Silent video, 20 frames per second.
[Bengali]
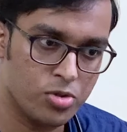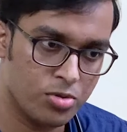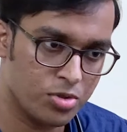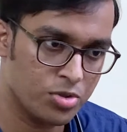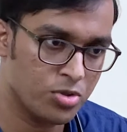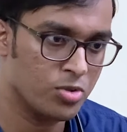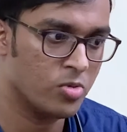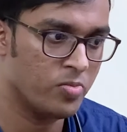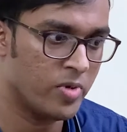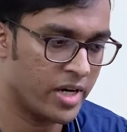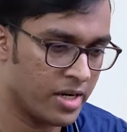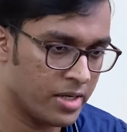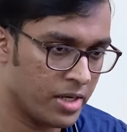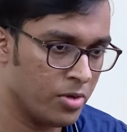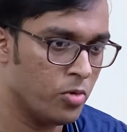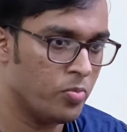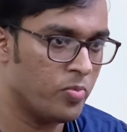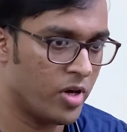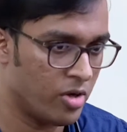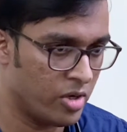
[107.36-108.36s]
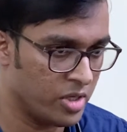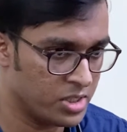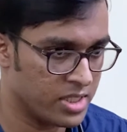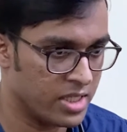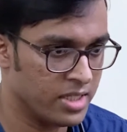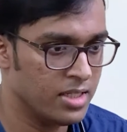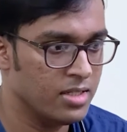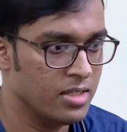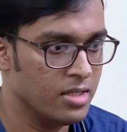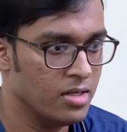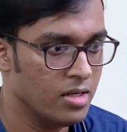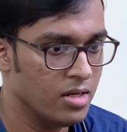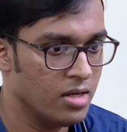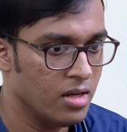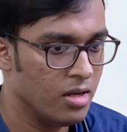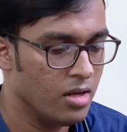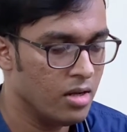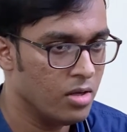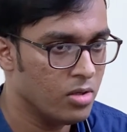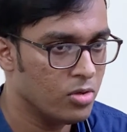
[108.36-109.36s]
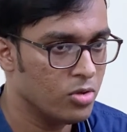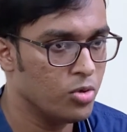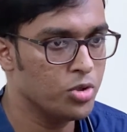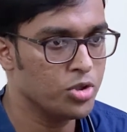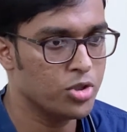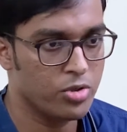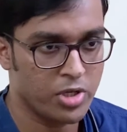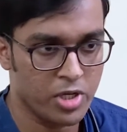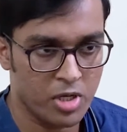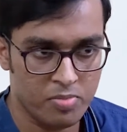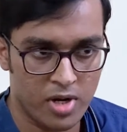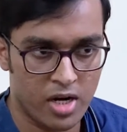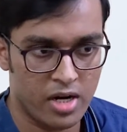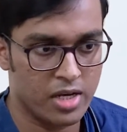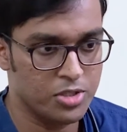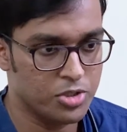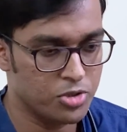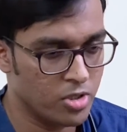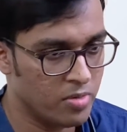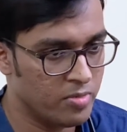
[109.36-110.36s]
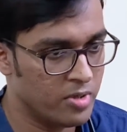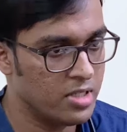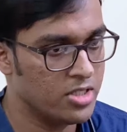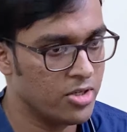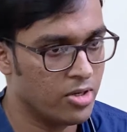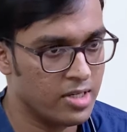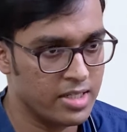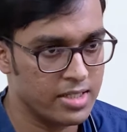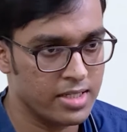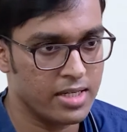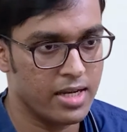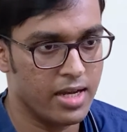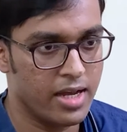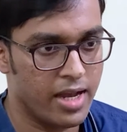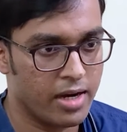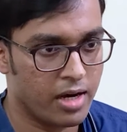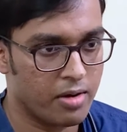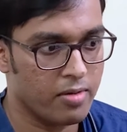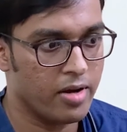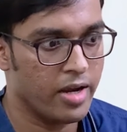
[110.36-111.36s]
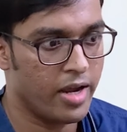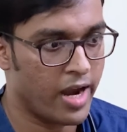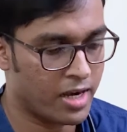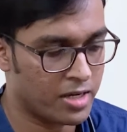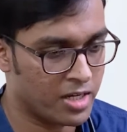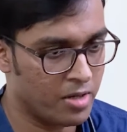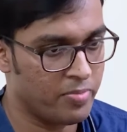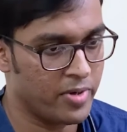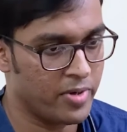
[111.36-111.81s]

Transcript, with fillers: ছোট ছোট প্যাকেটেও পাওয়া যায় দুশো কিংবা আড়াইশো এমএল জলে এক একটা